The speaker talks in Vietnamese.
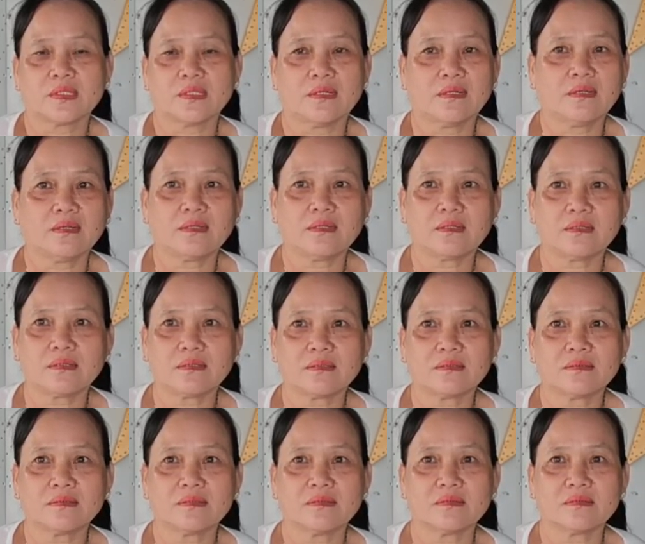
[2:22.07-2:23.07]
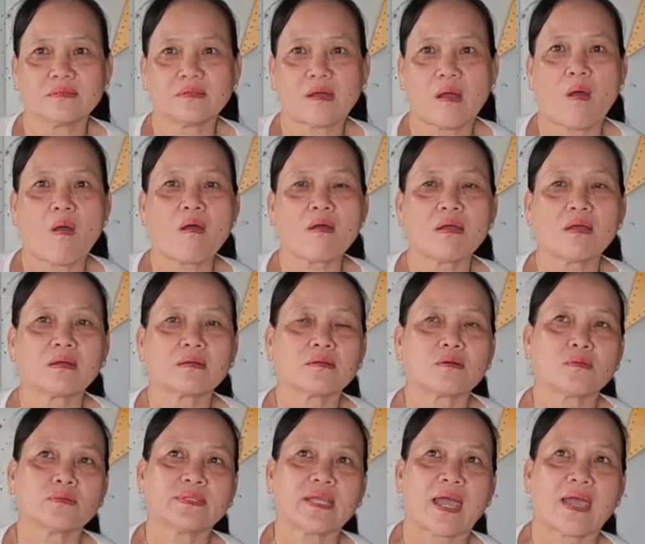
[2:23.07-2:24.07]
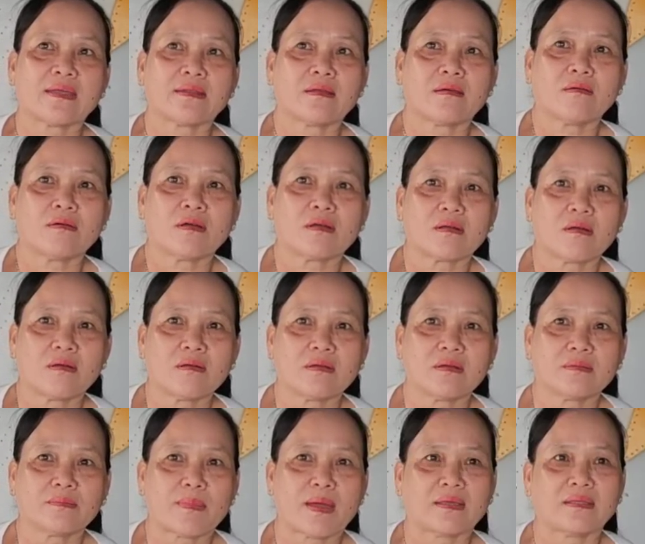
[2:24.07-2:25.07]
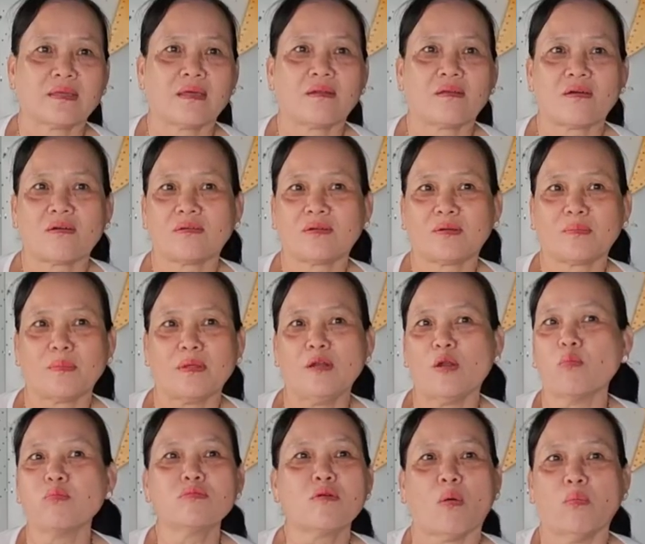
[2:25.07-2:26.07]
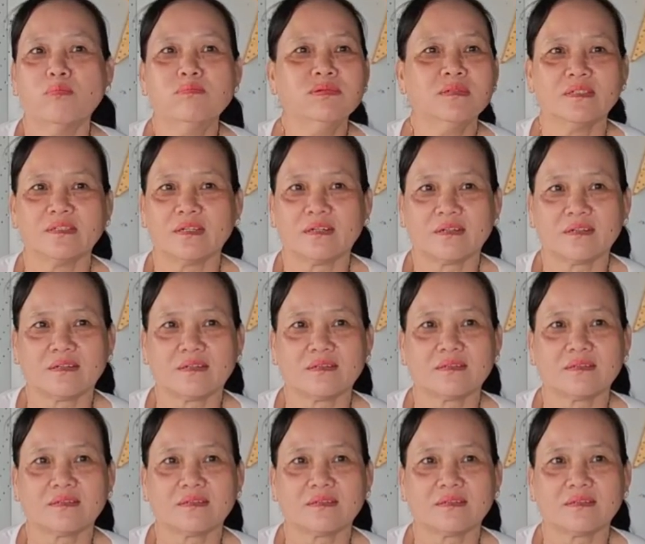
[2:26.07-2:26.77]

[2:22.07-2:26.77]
à, có con trai nó có mà nhớ nó nó bị lủng củng rồi nó